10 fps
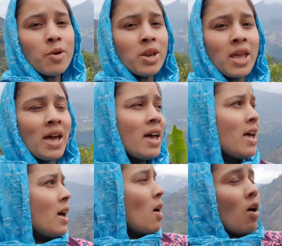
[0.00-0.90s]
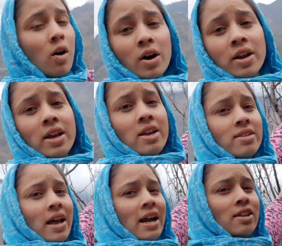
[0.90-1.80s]
हो रही है और इस
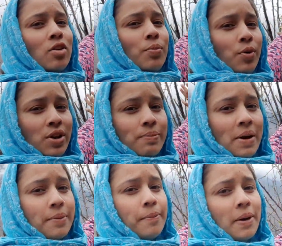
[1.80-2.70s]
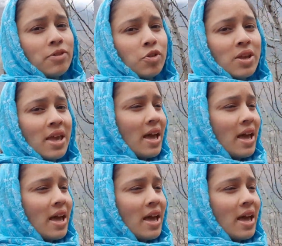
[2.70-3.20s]
साइड तो पूरी बर्फ पड़ चुकी